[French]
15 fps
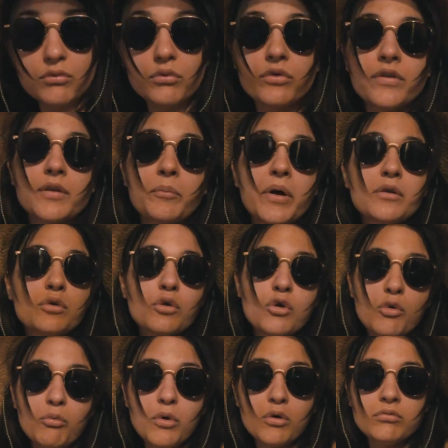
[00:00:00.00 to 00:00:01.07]
On ne sait pas trop
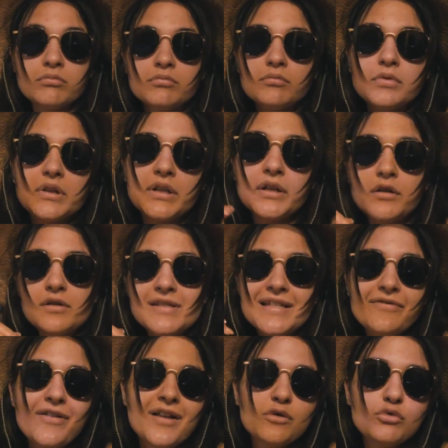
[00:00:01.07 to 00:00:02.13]
comment, mais euh,
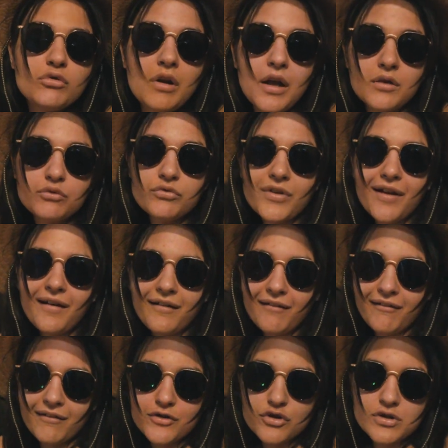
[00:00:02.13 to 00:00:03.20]
Stefano
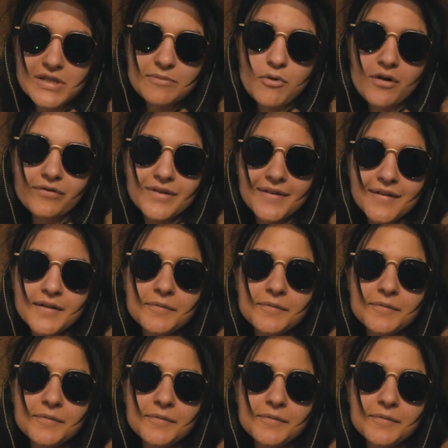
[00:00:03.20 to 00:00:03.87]
nous a gentiment invités.